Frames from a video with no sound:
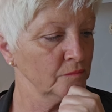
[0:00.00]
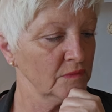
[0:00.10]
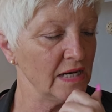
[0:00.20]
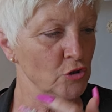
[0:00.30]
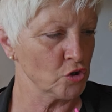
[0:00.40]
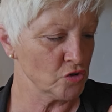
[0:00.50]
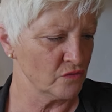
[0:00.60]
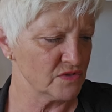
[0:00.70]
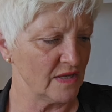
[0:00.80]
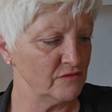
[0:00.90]
quelque chose
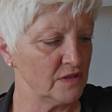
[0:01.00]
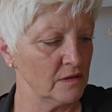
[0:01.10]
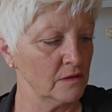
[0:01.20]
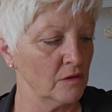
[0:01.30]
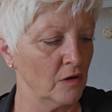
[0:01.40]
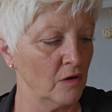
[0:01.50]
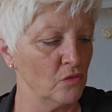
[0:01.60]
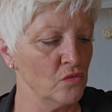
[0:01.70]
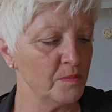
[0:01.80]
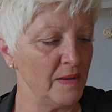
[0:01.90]
que vous aviez
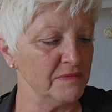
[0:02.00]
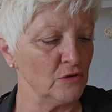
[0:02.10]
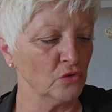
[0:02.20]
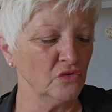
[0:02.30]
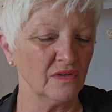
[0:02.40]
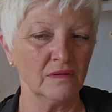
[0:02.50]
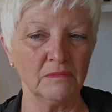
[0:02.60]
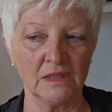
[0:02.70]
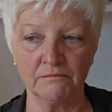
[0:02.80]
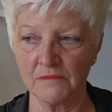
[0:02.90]
ou pas mis de côté,
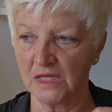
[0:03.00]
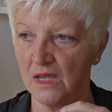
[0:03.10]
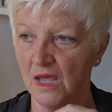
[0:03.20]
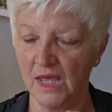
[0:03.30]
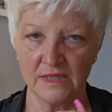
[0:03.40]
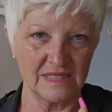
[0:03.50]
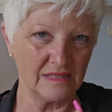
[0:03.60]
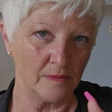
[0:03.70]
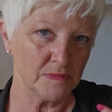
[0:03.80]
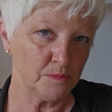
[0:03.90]
mais
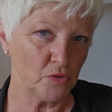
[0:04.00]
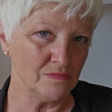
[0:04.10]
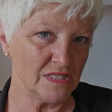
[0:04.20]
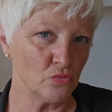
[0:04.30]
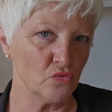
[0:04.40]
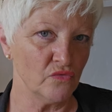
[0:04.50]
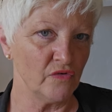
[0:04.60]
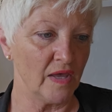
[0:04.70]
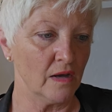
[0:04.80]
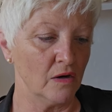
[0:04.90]
c'était un petit peu mis sous
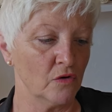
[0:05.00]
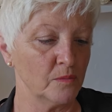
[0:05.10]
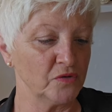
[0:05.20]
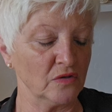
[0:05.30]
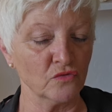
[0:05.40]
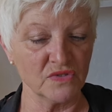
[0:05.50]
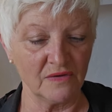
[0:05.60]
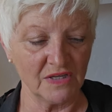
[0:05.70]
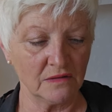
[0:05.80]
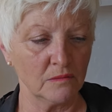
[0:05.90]
couvert. Alors peut-être que vous
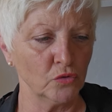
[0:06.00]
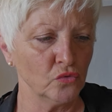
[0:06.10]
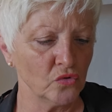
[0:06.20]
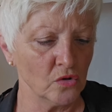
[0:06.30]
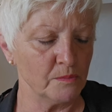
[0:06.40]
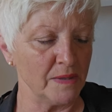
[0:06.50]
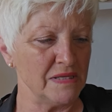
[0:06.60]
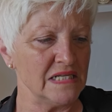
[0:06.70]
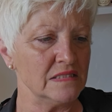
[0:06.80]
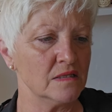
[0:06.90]
avez été beaucoup
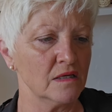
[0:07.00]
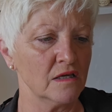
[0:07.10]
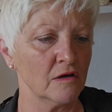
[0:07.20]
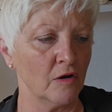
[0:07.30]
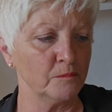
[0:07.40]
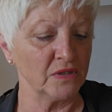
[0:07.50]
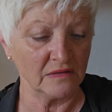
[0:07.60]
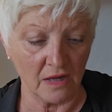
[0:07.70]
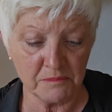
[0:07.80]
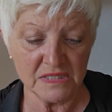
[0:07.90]
culpabilisé, euh,
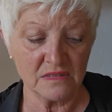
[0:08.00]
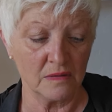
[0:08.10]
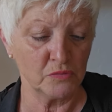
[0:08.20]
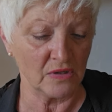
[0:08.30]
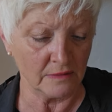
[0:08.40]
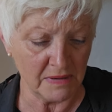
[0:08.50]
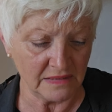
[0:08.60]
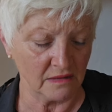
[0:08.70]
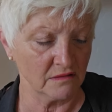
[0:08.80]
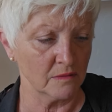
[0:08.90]
peut-être abaissé, peut-être
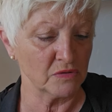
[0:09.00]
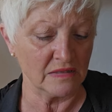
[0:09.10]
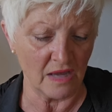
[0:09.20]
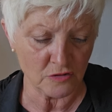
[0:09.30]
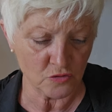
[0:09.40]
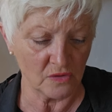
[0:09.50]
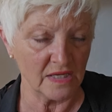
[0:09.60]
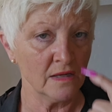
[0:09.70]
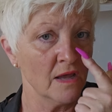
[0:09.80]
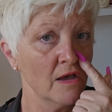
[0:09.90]
maltraité, peut-être
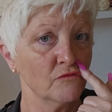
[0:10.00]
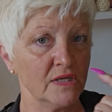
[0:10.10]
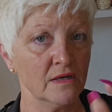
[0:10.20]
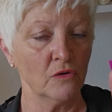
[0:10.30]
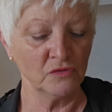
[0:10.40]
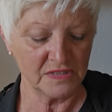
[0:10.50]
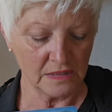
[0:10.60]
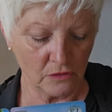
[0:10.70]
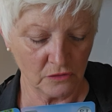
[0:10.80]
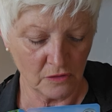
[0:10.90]
harcelé. Vous voyez, on
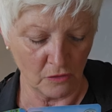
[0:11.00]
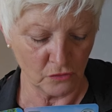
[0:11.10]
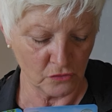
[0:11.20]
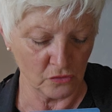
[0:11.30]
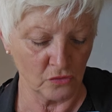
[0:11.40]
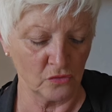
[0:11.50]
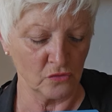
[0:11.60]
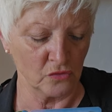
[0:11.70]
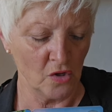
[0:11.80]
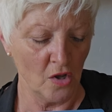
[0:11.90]
dit que dans
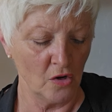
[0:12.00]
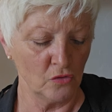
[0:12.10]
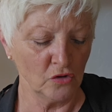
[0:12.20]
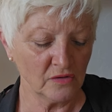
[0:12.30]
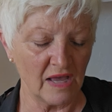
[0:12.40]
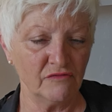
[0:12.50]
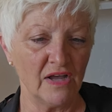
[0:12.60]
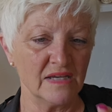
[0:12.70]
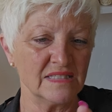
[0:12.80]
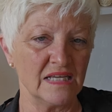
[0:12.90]
le, le,
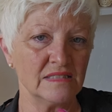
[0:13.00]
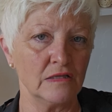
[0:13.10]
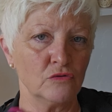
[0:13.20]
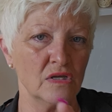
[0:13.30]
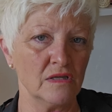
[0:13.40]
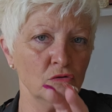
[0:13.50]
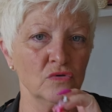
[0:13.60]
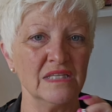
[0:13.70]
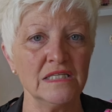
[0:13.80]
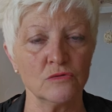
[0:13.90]
travail, ça c'était
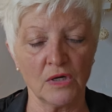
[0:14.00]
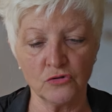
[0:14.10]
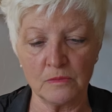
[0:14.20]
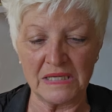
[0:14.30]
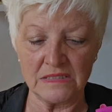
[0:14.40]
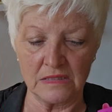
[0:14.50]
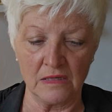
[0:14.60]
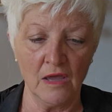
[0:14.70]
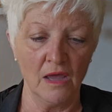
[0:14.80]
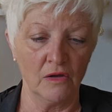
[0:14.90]
une histoire du
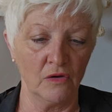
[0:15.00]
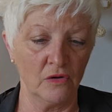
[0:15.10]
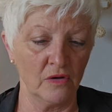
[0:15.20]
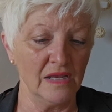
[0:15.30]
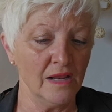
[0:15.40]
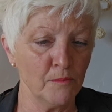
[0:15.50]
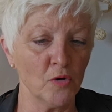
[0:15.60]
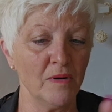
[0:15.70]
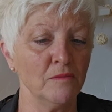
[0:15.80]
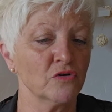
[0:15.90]
passé. Euh, il est
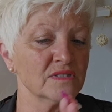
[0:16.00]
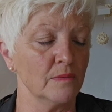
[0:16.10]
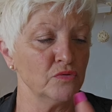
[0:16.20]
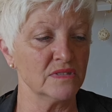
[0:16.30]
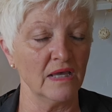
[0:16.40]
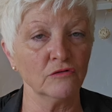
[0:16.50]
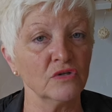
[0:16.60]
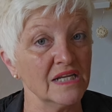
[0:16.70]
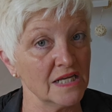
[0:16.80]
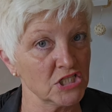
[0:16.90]
probable que ça puisse être
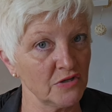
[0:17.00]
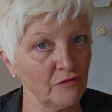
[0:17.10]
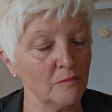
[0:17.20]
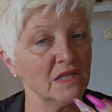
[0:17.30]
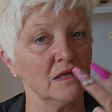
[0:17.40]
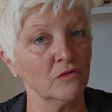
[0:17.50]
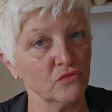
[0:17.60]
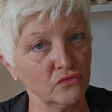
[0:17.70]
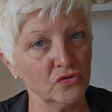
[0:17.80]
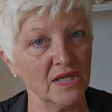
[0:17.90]
une énergie féminine
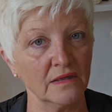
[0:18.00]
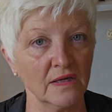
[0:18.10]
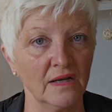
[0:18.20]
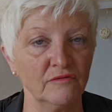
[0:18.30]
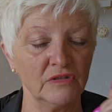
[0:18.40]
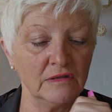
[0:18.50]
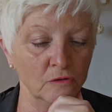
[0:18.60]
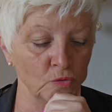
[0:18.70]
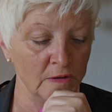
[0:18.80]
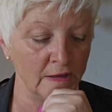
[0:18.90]
ou vous derrière la
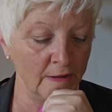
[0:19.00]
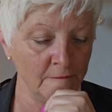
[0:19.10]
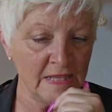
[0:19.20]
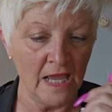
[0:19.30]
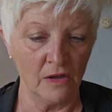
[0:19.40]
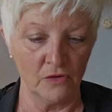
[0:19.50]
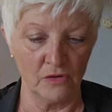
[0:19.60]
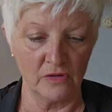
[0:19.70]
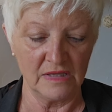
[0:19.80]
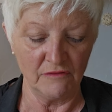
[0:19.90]
vidéo. Hein.
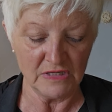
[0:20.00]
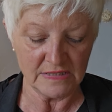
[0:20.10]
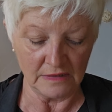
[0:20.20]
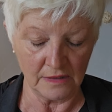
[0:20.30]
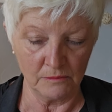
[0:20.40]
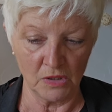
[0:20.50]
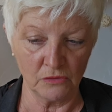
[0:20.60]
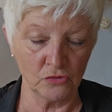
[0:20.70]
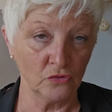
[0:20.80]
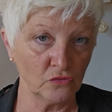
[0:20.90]
Euh, il y avait
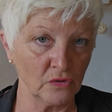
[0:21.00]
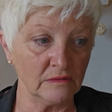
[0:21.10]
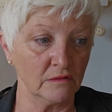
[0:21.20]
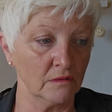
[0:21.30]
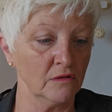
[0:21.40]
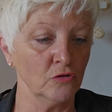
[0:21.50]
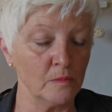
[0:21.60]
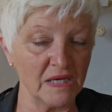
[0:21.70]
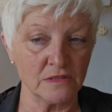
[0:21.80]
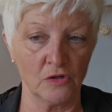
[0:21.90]
certainement une autorité, une
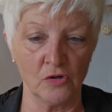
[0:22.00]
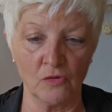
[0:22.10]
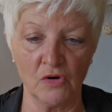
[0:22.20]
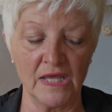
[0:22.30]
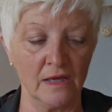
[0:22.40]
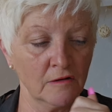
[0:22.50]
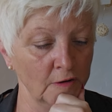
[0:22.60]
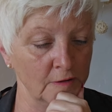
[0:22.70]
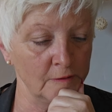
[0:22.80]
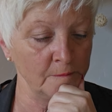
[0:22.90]
personne, un
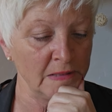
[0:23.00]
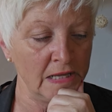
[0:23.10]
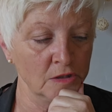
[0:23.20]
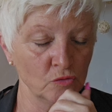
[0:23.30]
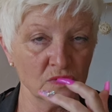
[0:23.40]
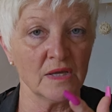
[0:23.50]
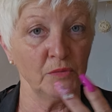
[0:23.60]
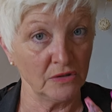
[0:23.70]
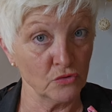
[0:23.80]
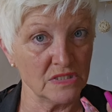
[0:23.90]
collègue, donc ça
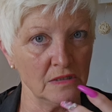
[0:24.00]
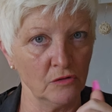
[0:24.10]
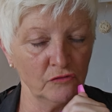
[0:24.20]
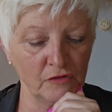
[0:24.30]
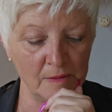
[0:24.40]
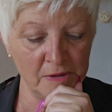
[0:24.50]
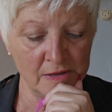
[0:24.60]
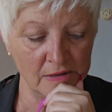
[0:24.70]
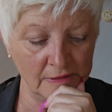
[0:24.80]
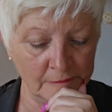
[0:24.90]
peut être aussi une femme,
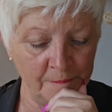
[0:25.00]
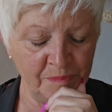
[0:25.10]
hein,